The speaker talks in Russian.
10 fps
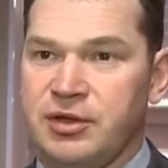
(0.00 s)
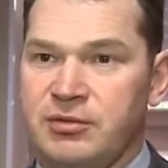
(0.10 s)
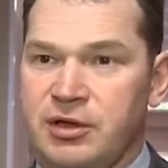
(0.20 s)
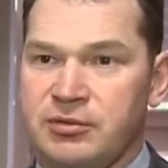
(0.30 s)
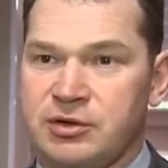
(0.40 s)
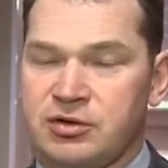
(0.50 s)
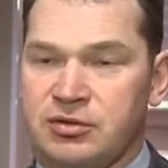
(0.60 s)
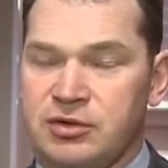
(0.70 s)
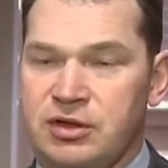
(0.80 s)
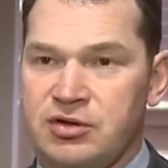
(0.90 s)
понимаем, на
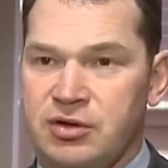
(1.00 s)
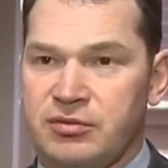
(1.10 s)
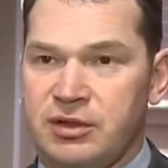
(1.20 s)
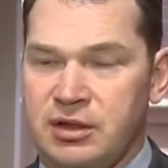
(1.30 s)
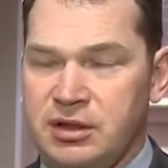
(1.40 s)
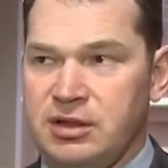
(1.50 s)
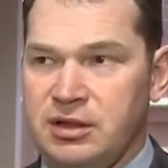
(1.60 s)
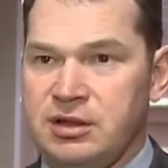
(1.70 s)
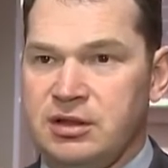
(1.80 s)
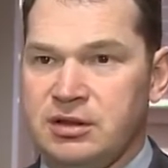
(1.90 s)
что мы идем,
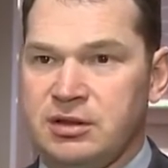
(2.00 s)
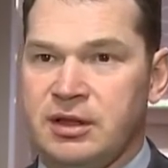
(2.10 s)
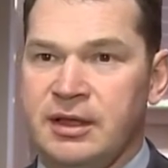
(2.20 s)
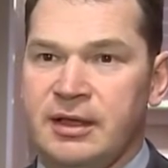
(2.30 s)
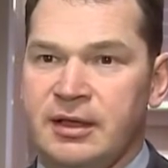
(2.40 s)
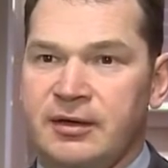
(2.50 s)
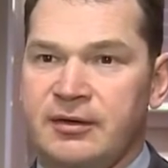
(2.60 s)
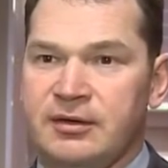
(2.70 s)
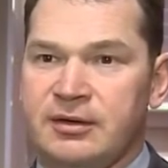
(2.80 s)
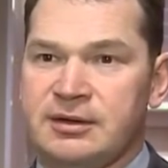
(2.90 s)
и
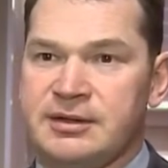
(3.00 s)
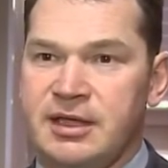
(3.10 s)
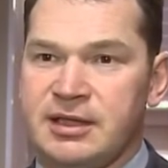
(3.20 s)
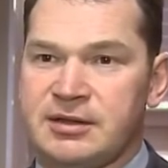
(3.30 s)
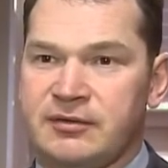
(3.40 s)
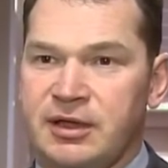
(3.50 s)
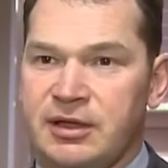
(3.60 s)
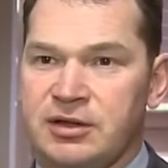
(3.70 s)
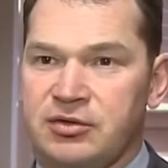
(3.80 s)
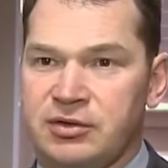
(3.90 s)
э, средства на
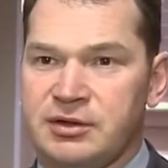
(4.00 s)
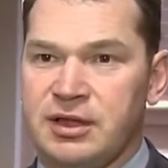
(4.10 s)
этот год